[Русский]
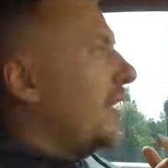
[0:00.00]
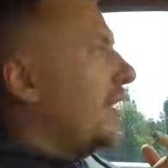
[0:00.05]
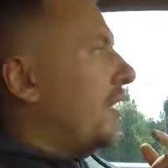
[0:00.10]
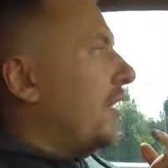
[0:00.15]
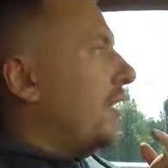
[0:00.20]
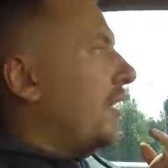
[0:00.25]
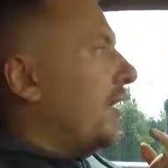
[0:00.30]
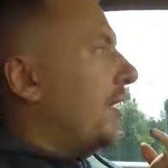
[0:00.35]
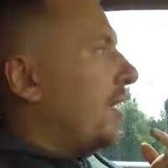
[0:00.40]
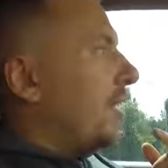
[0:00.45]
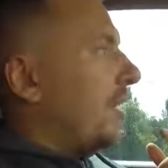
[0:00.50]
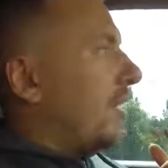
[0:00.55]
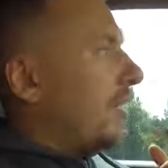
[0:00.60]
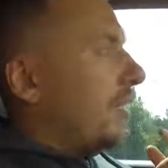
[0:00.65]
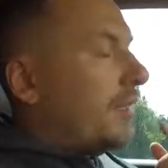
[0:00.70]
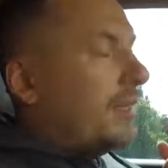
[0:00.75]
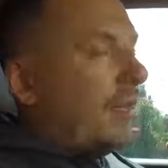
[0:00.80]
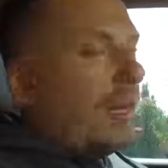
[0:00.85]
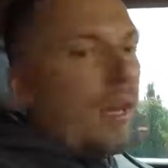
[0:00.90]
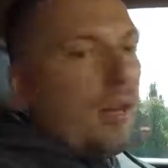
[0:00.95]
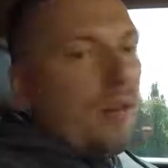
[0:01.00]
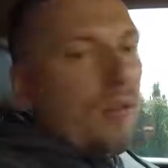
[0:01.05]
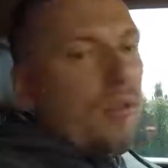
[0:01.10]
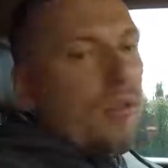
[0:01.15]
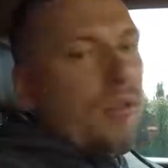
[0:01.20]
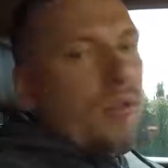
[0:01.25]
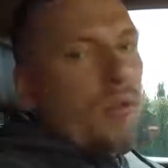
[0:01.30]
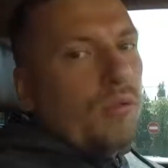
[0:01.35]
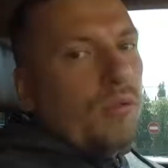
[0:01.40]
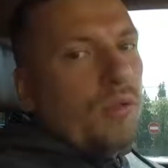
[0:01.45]
Э, когда
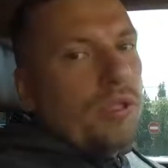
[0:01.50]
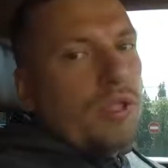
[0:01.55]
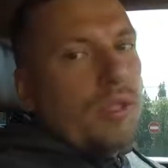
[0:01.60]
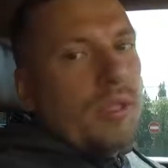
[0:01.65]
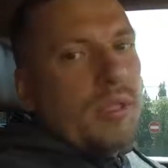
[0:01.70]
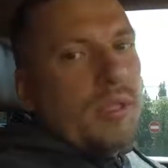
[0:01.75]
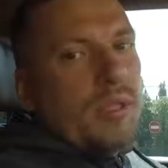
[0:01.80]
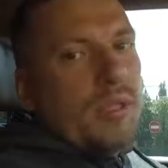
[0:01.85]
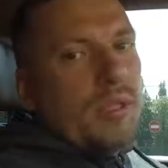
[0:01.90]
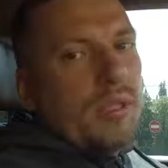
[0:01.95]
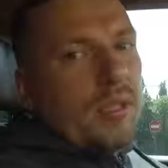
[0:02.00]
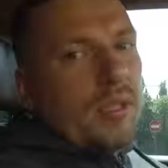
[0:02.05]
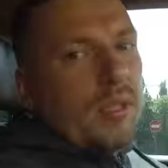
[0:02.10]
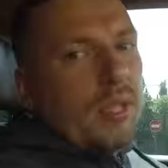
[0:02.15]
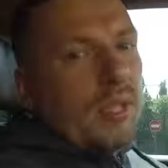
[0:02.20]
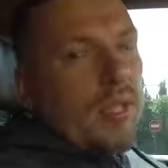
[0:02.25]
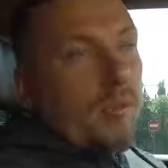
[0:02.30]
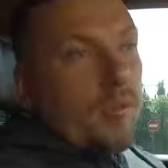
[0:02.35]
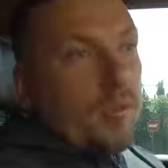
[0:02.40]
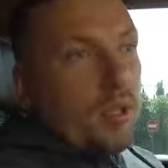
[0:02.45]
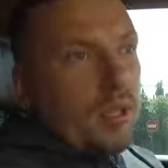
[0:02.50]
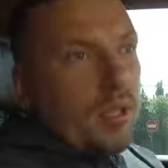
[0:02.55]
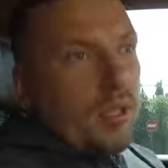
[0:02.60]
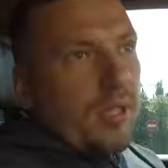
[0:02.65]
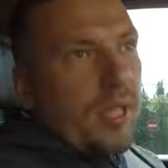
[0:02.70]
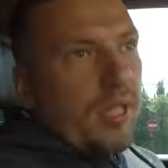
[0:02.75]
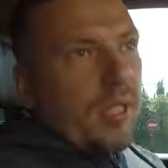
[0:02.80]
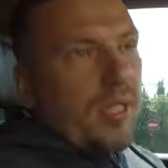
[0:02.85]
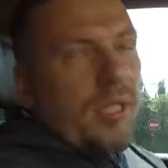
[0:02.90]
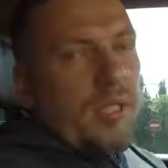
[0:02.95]
он хочет, э, когда
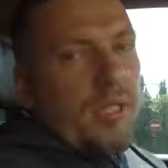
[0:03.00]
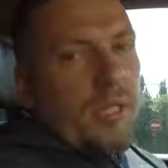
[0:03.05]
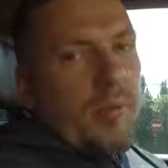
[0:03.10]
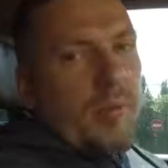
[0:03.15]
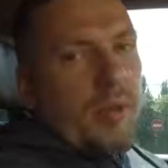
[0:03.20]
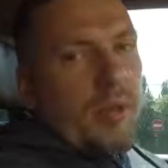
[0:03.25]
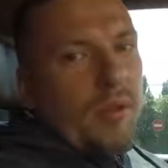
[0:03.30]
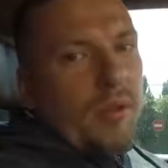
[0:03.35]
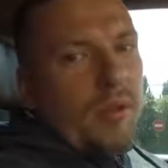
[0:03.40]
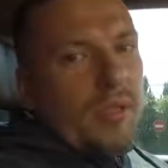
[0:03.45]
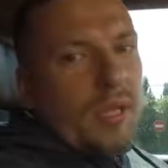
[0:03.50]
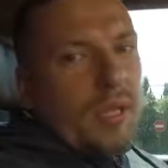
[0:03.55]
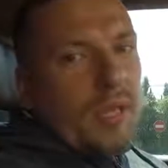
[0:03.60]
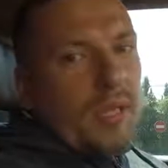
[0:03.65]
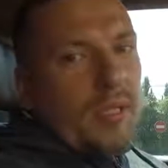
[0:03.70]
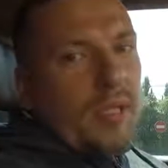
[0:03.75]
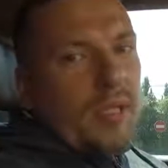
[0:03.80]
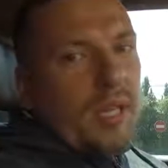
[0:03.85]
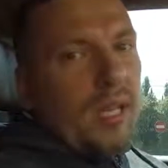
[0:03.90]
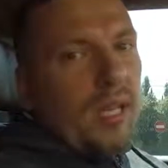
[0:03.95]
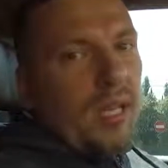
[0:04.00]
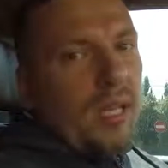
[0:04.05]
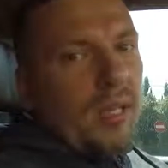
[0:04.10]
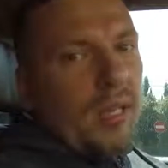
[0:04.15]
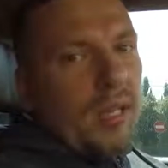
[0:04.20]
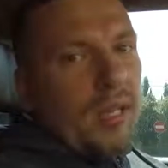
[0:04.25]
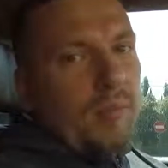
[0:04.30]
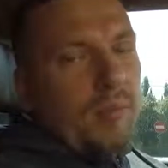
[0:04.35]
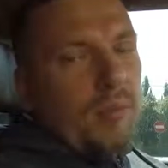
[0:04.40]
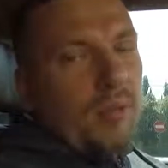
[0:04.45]
пишет какие-то определенные критерии
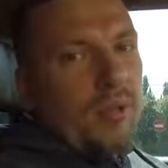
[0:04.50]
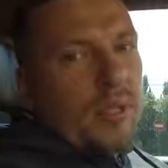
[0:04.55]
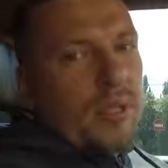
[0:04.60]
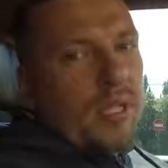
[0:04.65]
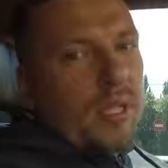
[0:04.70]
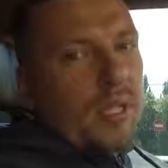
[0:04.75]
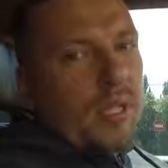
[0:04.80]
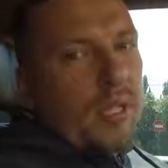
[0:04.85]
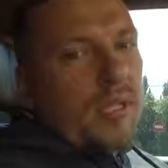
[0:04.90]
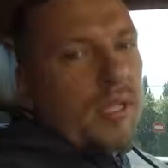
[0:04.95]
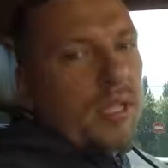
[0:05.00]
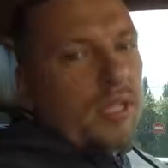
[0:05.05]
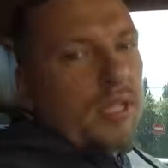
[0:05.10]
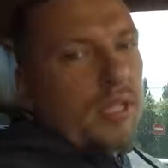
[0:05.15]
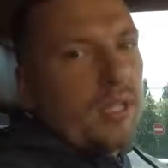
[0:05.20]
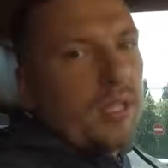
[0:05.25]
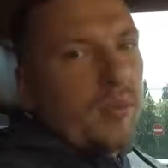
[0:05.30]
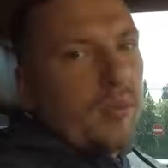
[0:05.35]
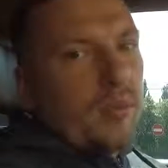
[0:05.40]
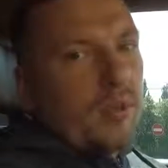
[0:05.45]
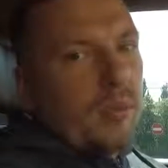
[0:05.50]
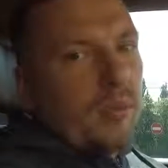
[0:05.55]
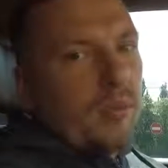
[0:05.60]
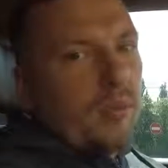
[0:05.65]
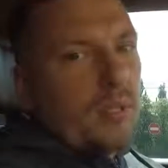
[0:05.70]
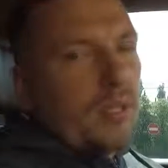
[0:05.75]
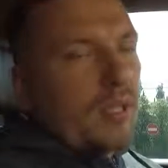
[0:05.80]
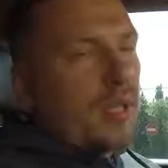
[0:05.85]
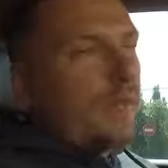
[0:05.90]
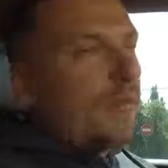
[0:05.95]
для поиска, для нашей работы
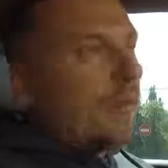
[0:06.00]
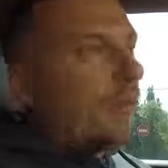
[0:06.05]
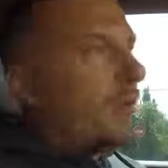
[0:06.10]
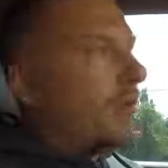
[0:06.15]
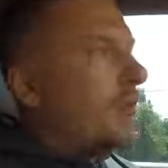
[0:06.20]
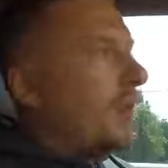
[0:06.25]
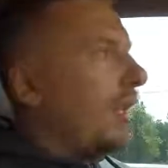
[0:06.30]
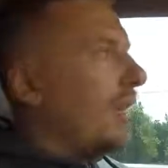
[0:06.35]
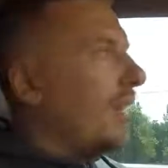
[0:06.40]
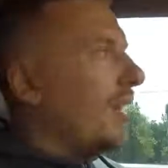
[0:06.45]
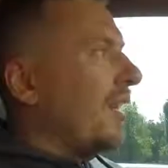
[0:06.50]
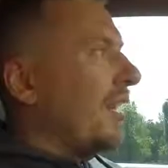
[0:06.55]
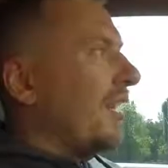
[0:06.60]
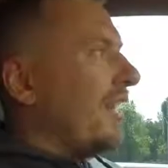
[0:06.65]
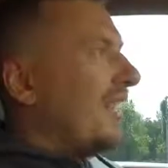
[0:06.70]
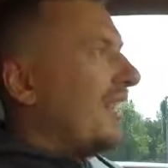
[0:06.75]
поиска автомобиля,